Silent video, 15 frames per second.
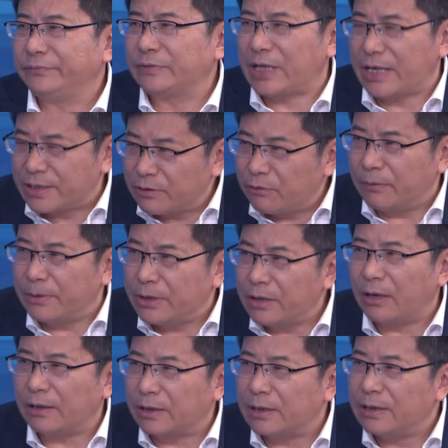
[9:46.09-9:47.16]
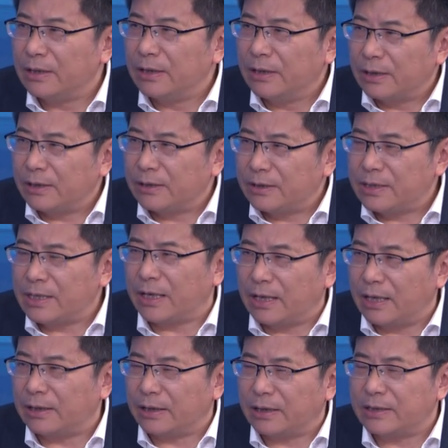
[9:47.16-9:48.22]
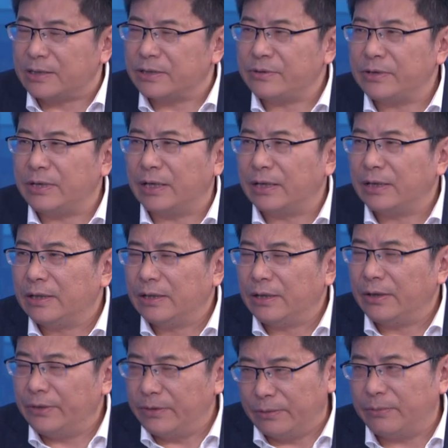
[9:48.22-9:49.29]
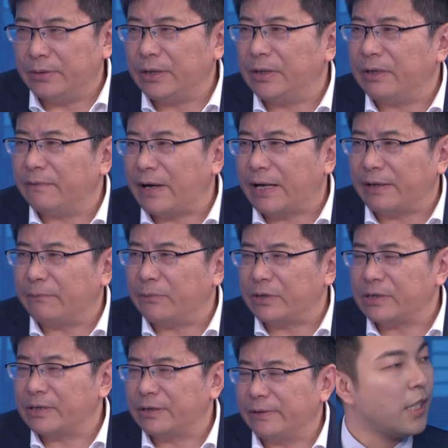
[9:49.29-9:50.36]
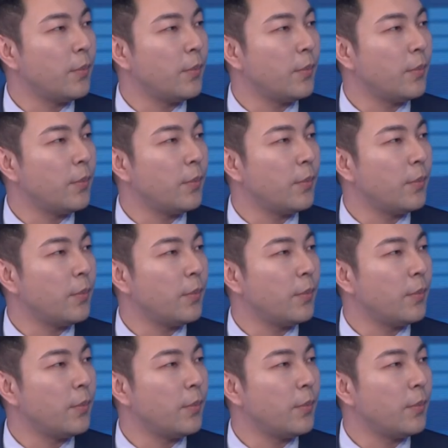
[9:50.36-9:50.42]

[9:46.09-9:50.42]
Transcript: 才是我们要的健康的、可持续的旅游目的地发展模式。